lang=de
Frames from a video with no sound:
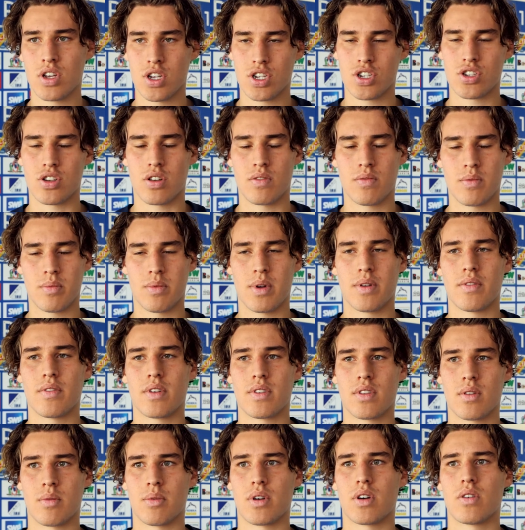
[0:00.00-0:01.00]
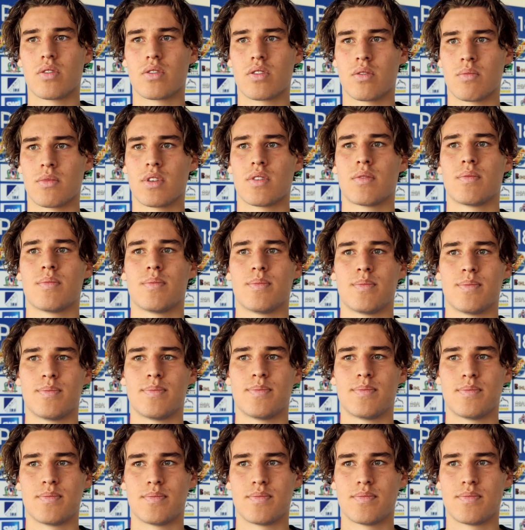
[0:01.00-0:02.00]
schauen wir mal, was dabei rauskommt.
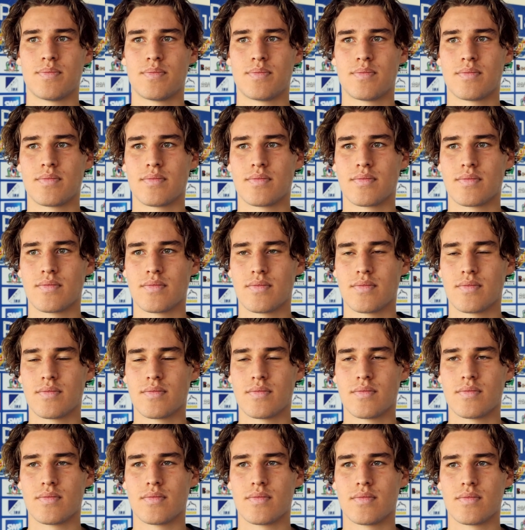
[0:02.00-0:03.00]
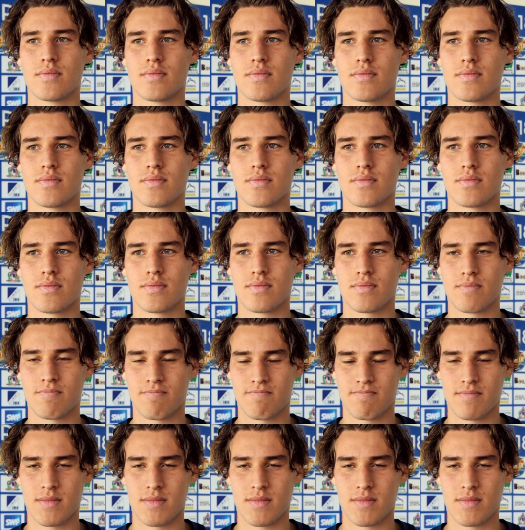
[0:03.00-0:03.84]
Robin, vielen Dank fürs Interview.